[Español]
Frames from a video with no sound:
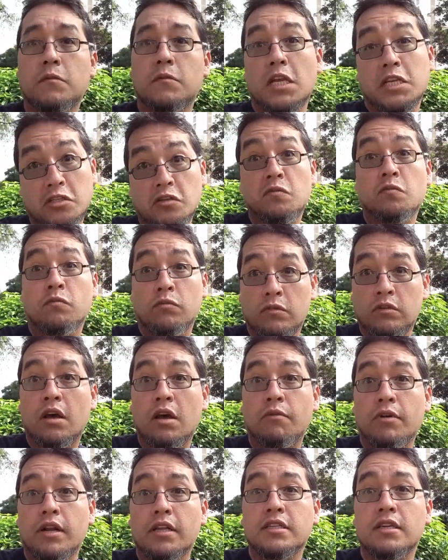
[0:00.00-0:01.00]
Ya hace
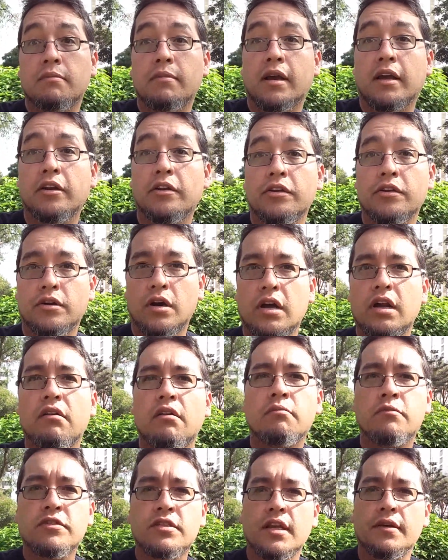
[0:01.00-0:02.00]
una buena chamba, creo yo. Ahora
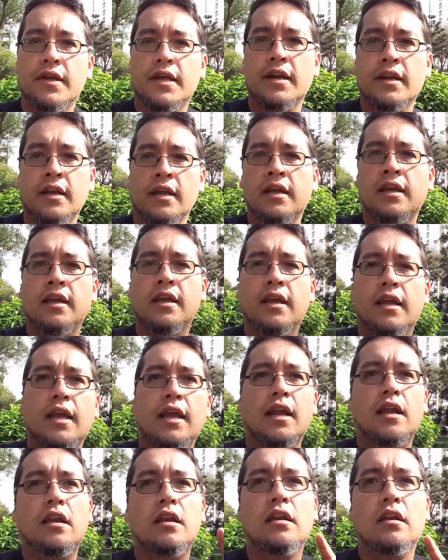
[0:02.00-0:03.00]
vamos a ver
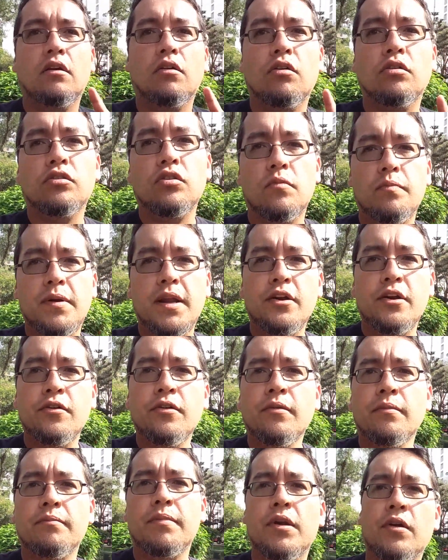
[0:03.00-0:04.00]
el otro
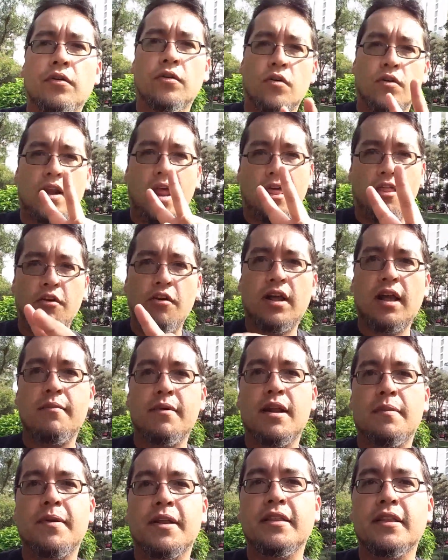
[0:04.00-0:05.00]
plano, pero con las dos
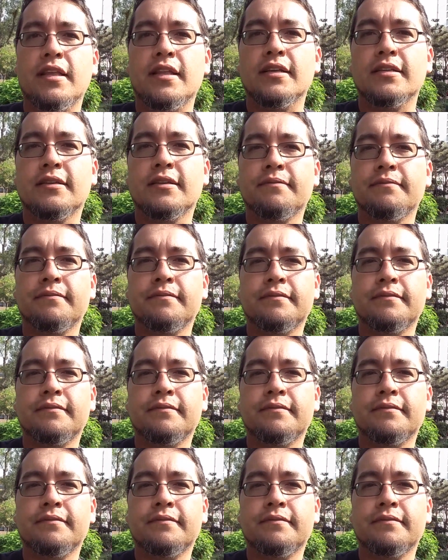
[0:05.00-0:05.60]
cámaras prendidas.